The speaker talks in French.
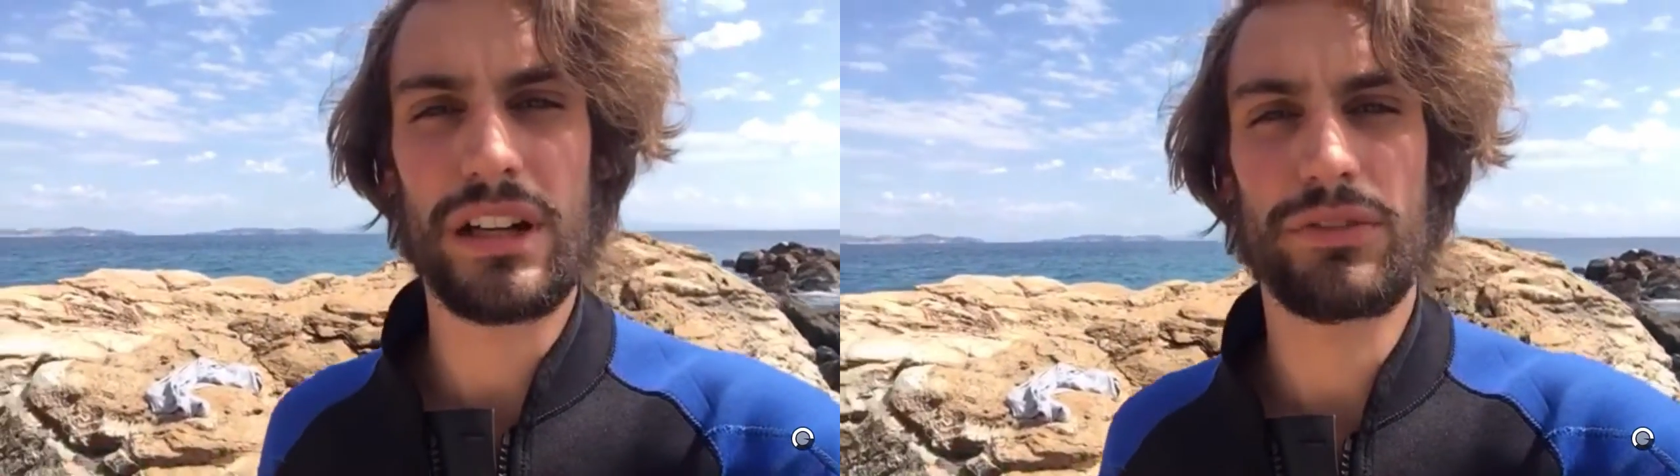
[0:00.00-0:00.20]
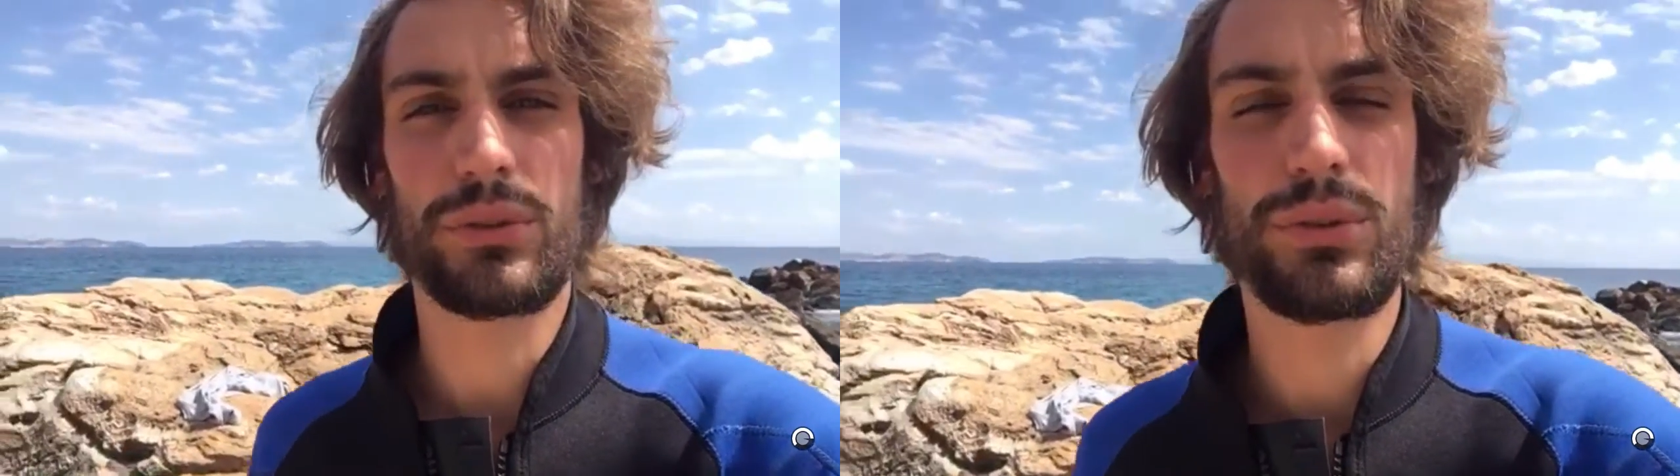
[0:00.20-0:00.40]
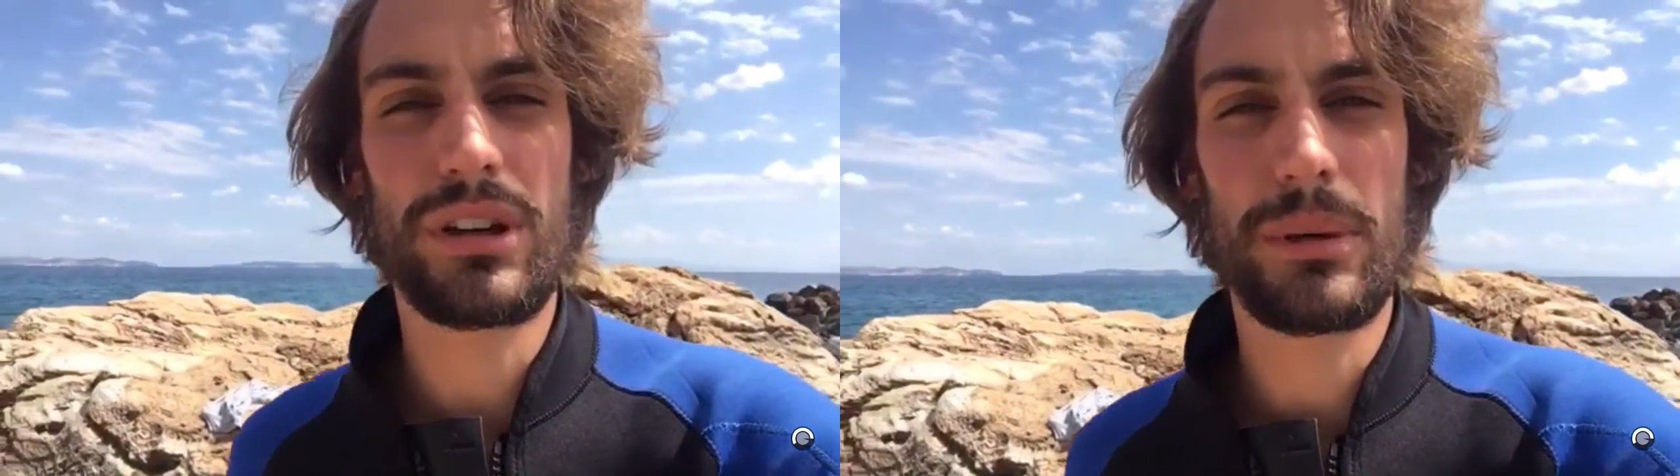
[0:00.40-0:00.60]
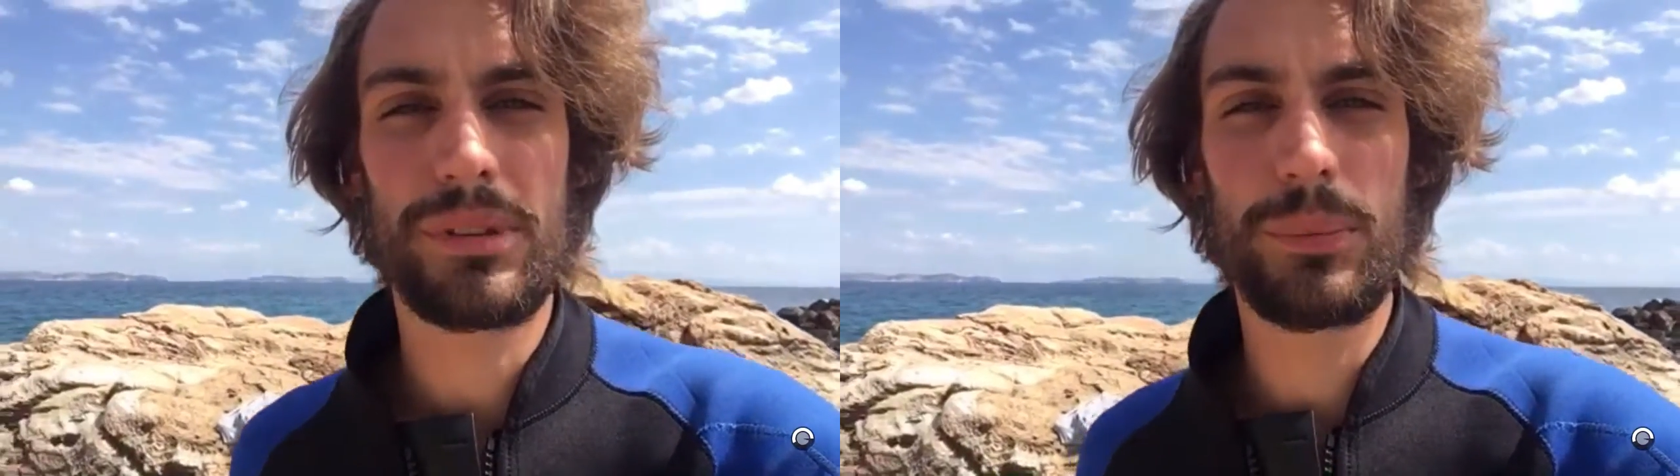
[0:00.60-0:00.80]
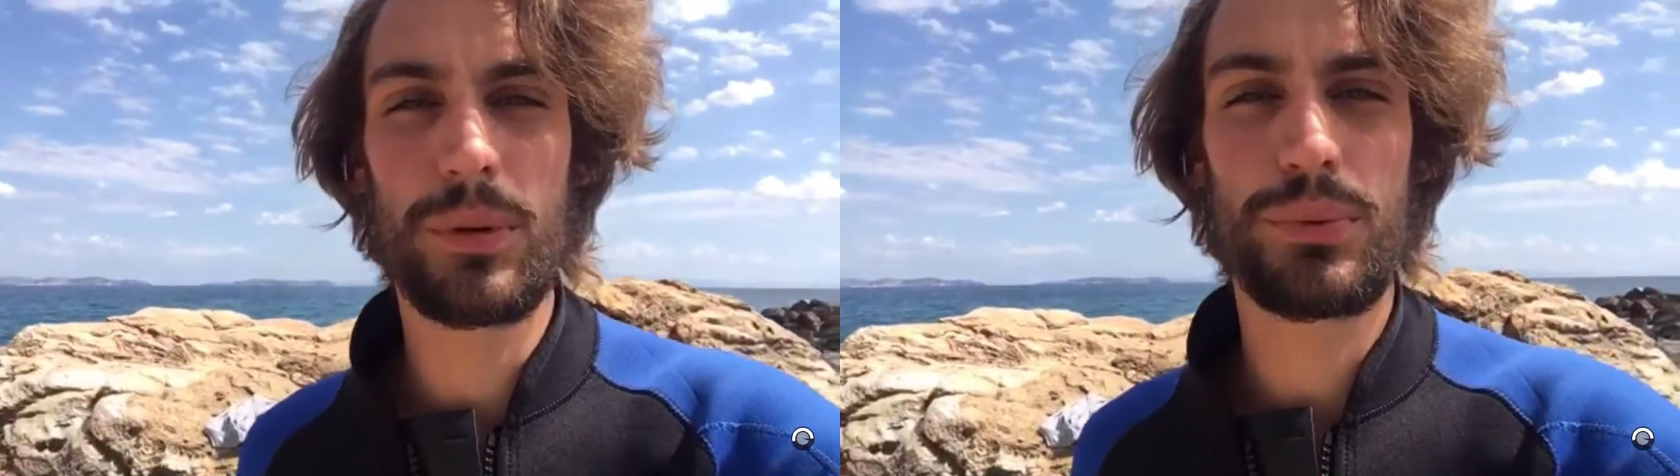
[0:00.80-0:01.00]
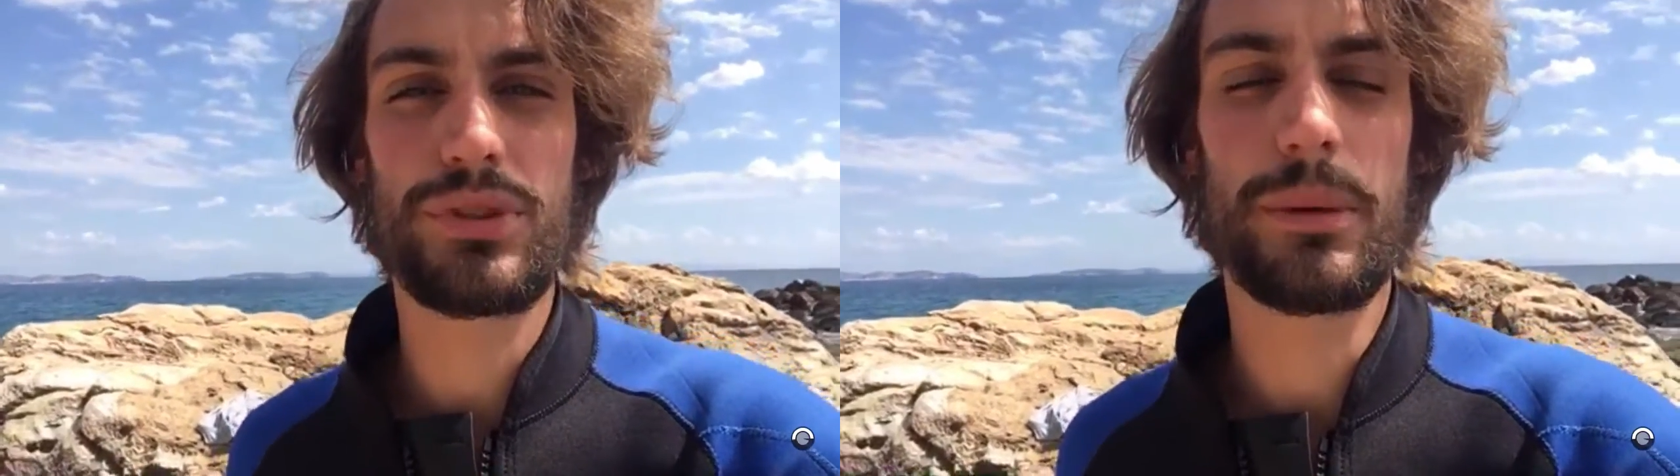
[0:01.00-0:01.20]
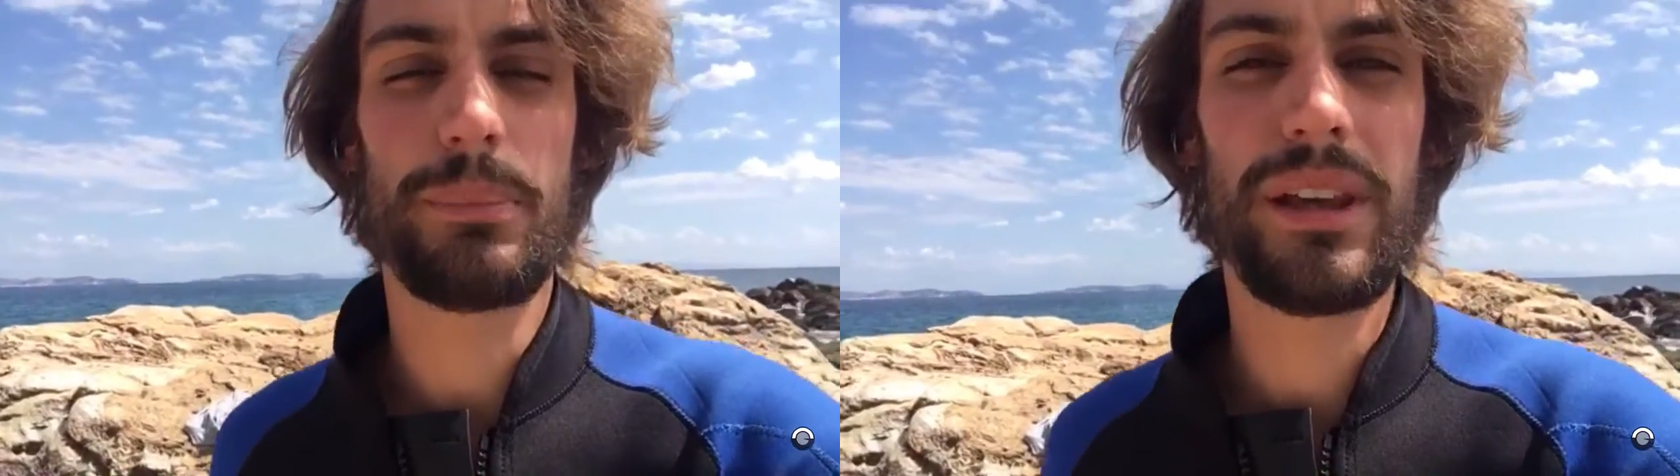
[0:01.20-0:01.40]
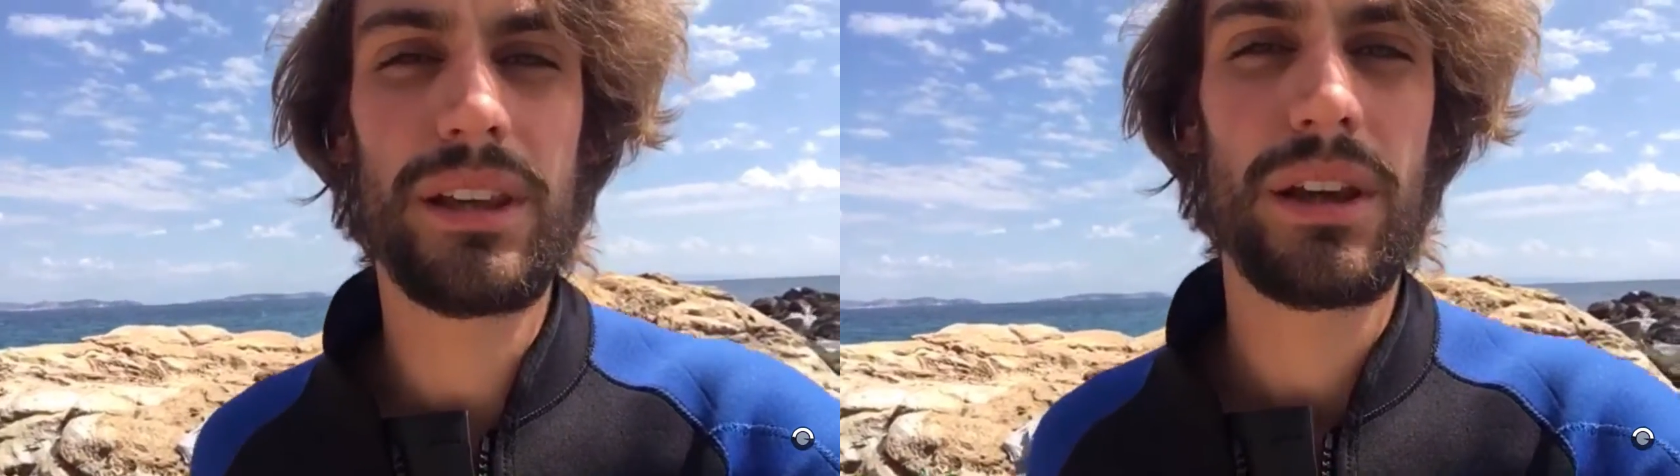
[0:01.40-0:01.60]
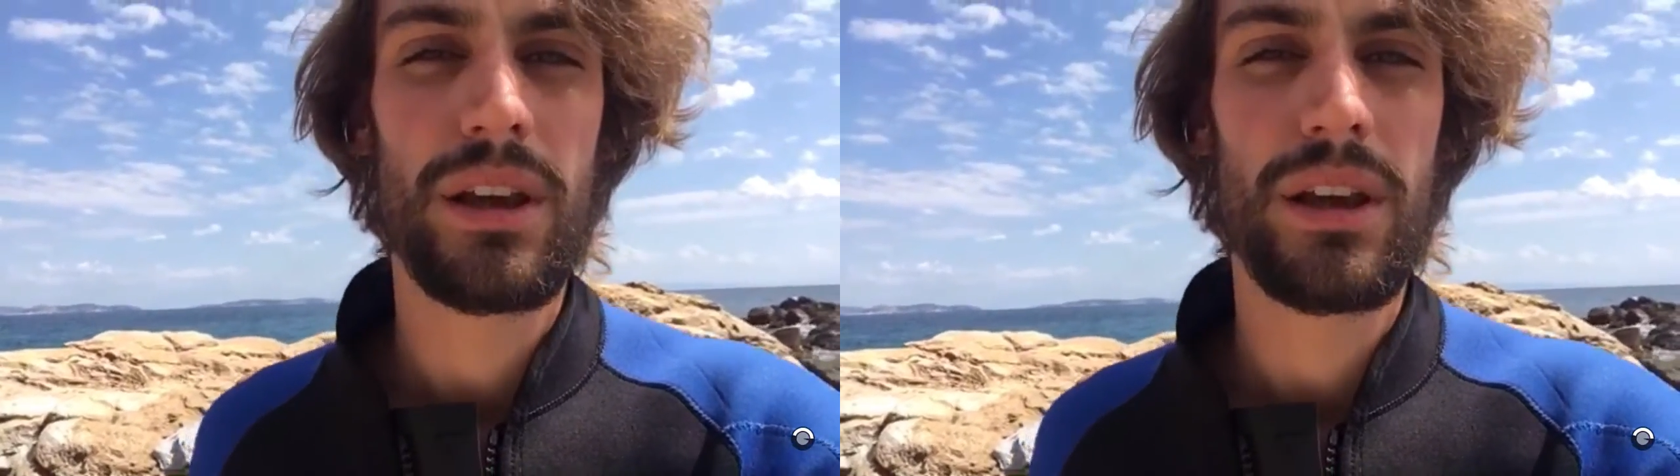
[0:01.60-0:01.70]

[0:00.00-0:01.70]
aventure un petit peu plus épique